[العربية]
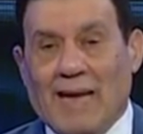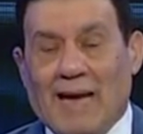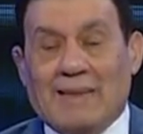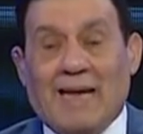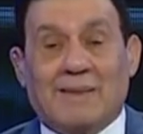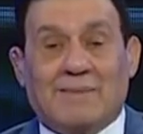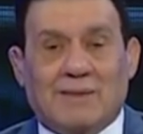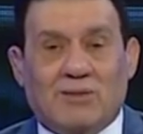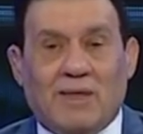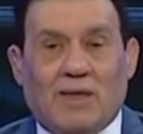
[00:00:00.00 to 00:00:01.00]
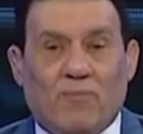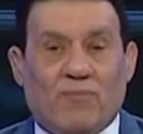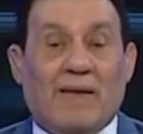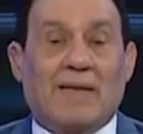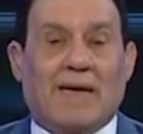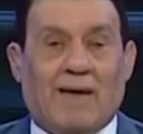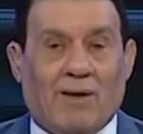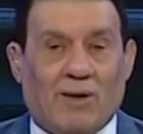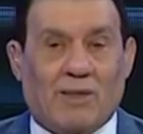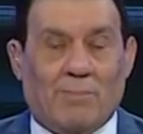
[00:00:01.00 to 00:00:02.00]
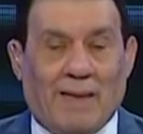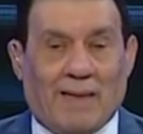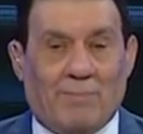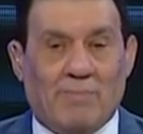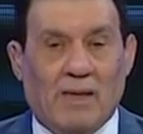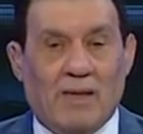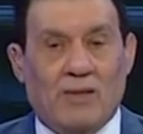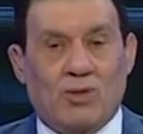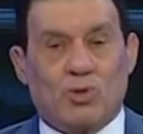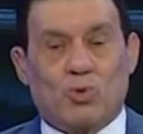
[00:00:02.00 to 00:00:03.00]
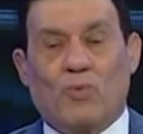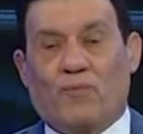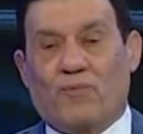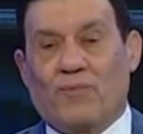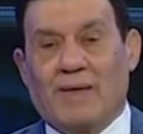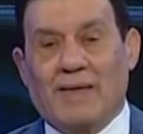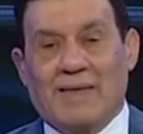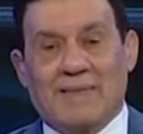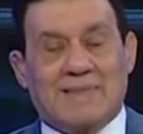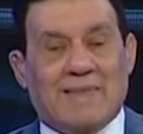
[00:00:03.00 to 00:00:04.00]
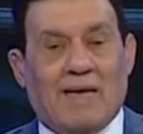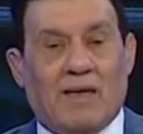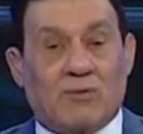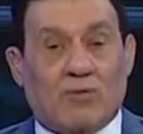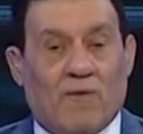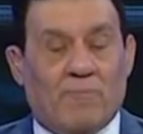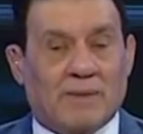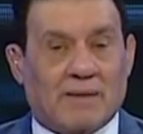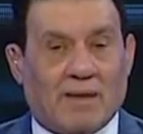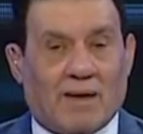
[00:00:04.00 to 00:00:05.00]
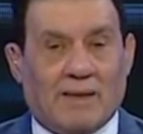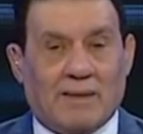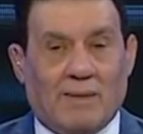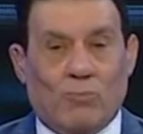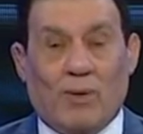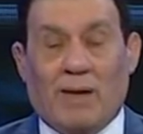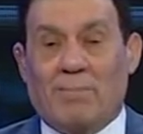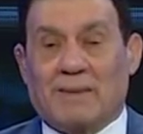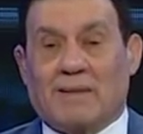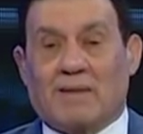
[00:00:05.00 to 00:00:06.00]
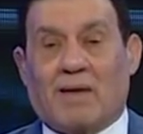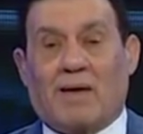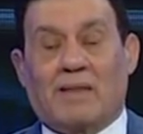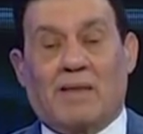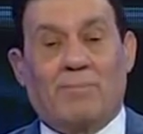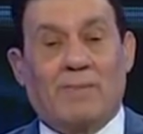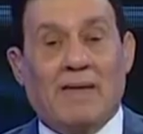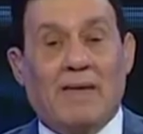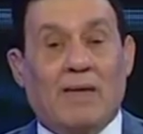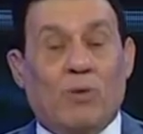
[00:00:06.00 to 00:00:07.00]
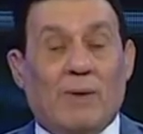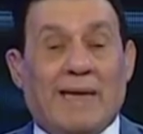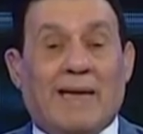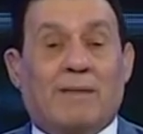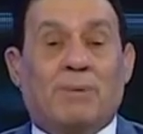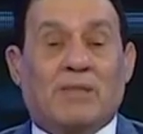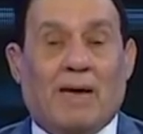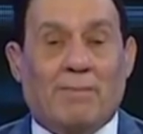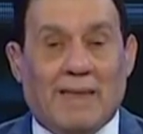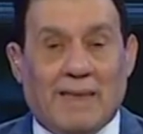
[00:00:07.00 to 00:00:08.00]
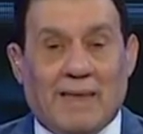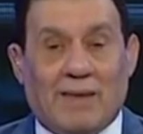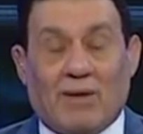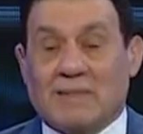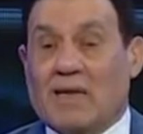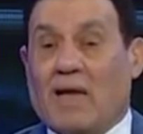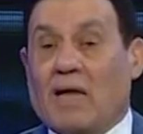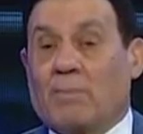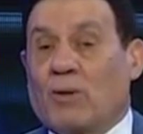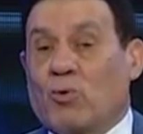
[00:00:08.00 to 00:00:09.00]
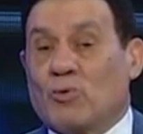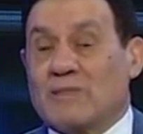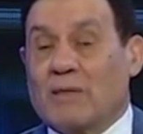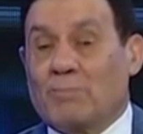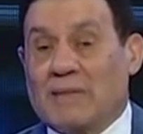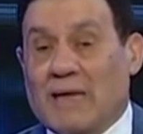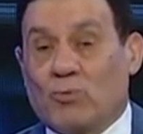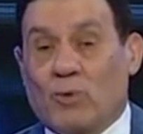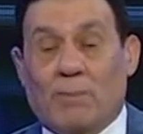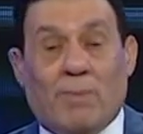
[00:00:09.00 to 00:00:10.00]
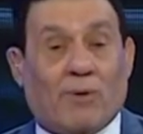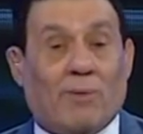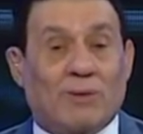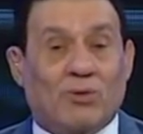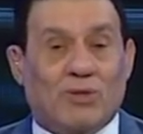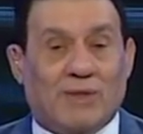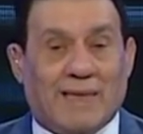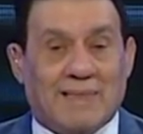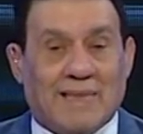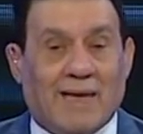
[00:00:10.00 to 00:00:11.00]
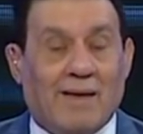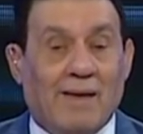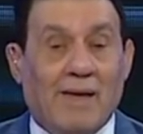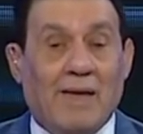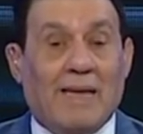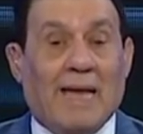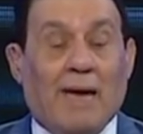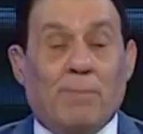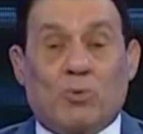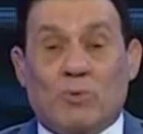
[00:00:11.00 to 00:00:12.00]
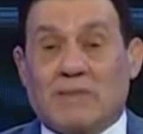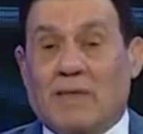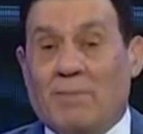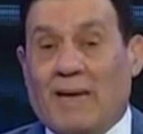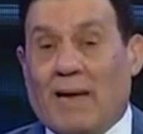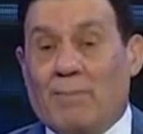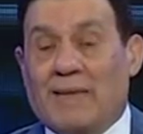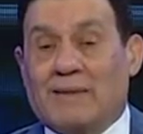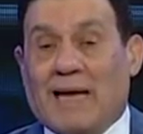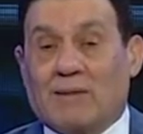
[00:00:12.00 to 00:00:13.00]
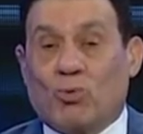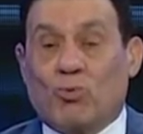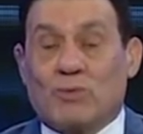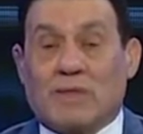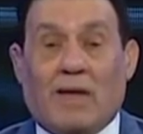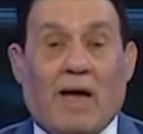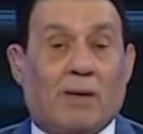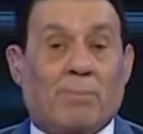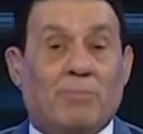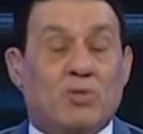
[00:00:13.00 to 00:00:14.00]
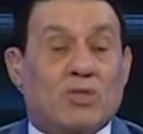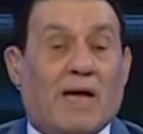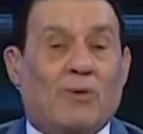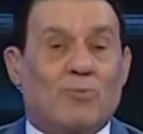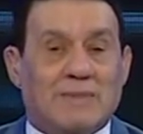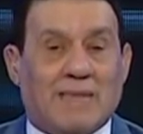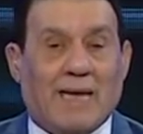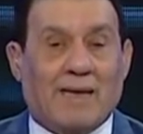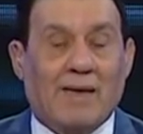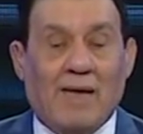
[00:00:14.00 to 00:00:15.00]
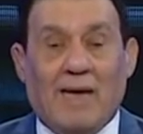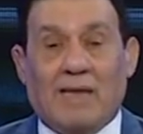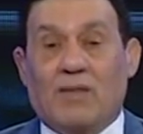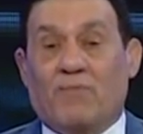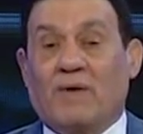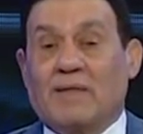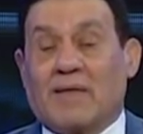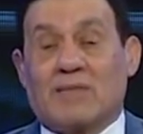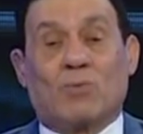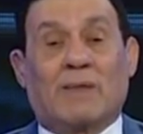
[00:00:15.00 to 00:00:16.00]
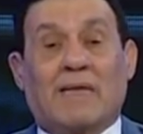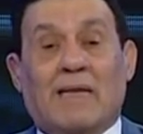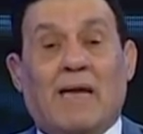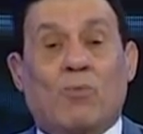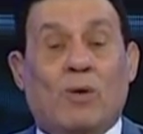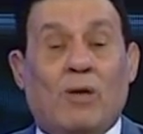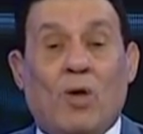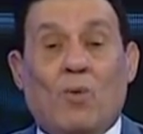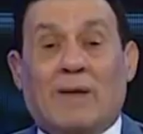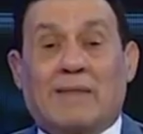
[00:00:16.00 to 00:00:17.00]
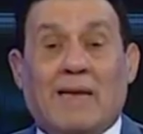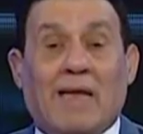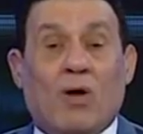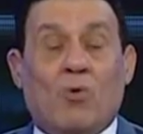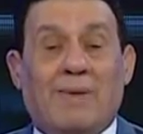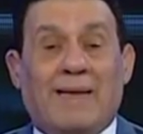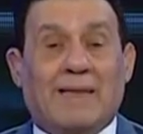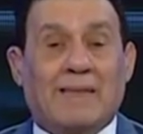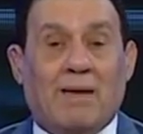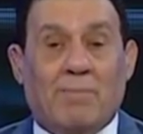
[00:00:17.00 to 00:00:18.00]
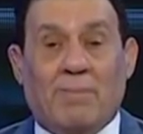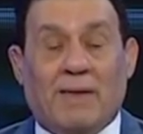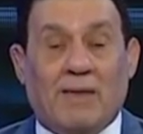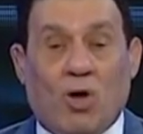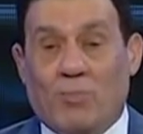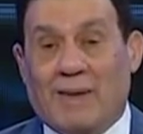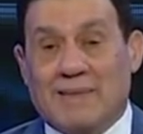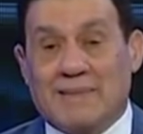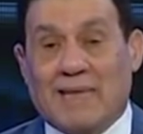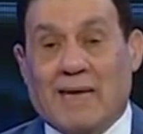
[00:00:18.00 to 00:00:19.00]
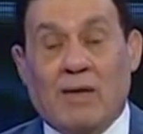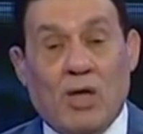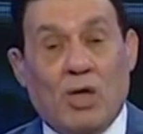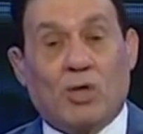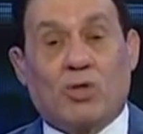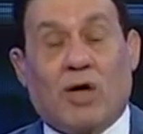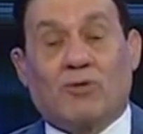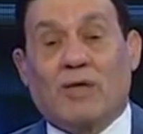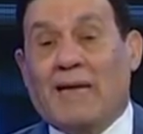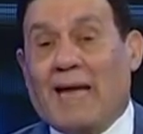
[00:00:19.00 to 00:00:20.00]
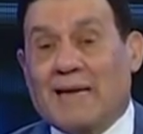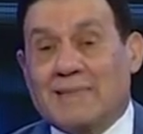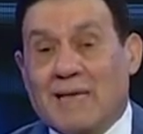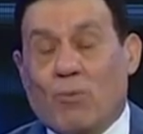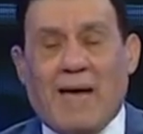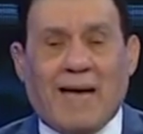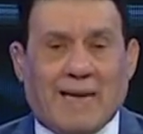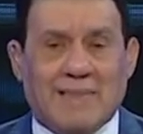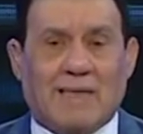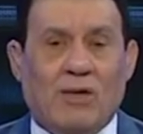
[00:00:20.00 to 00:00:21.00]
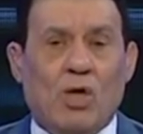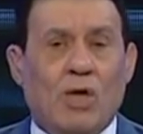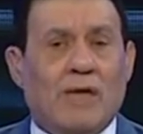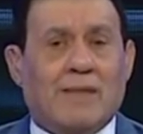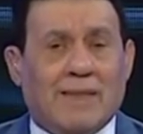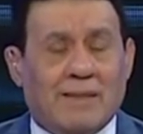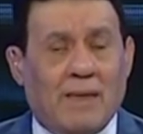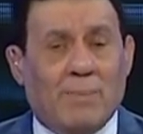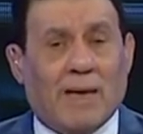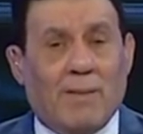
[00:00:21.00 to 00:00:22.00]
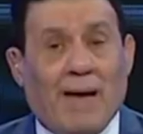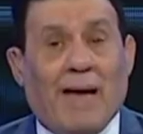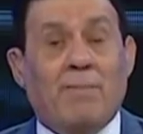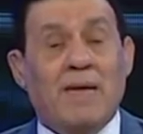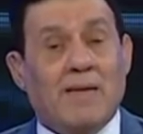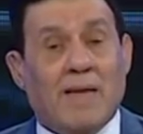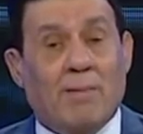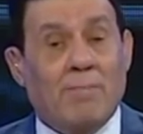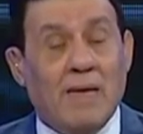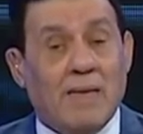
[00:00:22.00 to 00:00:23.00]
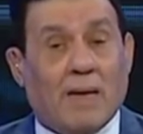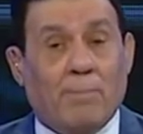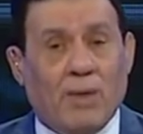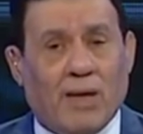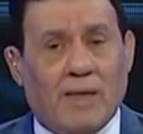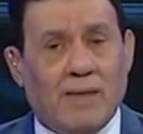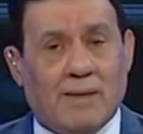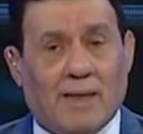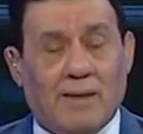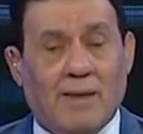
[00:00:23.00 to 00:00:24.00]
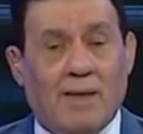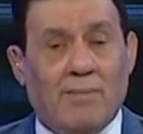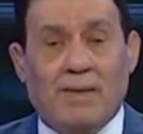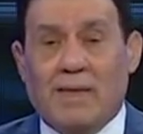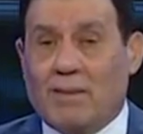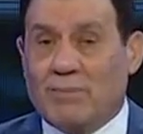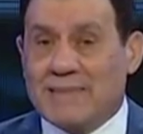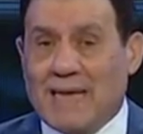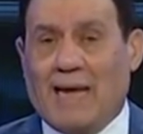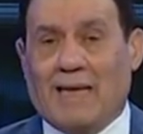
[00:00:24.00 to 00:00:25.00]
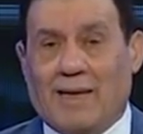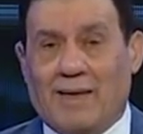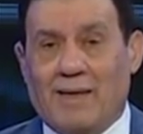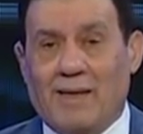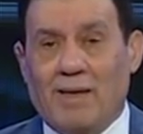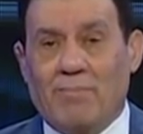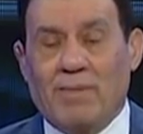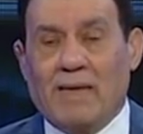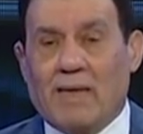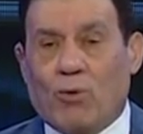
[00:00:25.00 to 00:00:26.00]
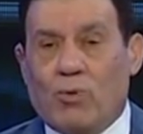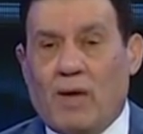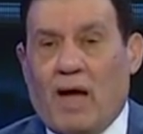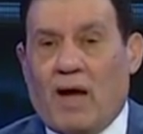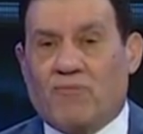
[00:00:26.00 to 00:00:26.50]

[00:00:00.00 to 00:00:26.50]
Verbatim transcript: اداء تكتيكي فني على ارض الملعب تشوف ازاي الاطراف بتتقدم ولما تتقدم الوينجات بتعمل ايه راس الحربة الكورسات بتاعته ايه بره منطقه الجزاء لعيبه وسط الملعب اللي تحت رؤوس الحربة بيشتغلوا ازاي الديفندرز وتناول وتناغم الاداء ما بينهما ازاي التغطيه العكسيه وهكذا التدريب يا جماعه مهنه مهنه كبيره جدا مهنه مش سهله مهنه كلها